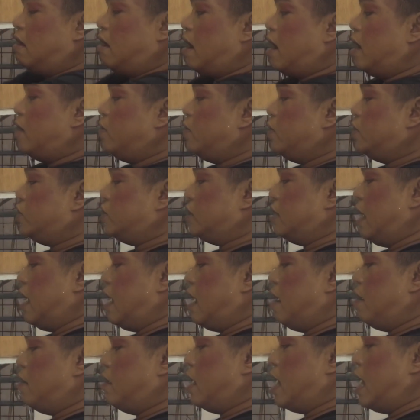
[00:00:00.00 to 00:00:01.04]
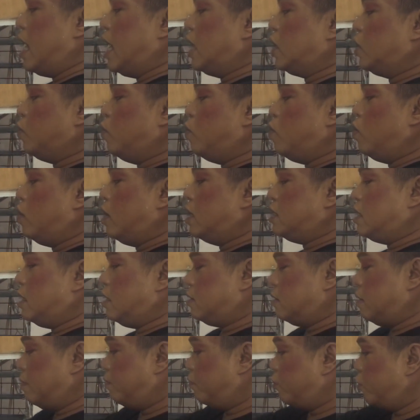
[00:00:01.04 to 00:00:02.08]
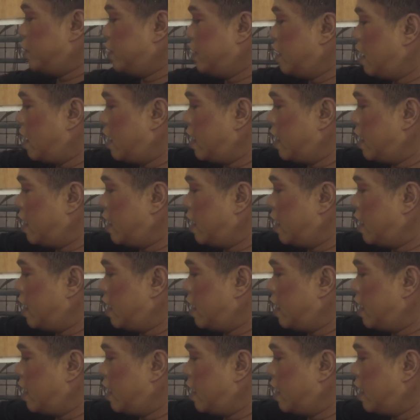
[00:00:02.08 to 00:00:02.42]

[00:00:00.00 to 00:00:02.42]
Ano siya, nakakatulong na siya for the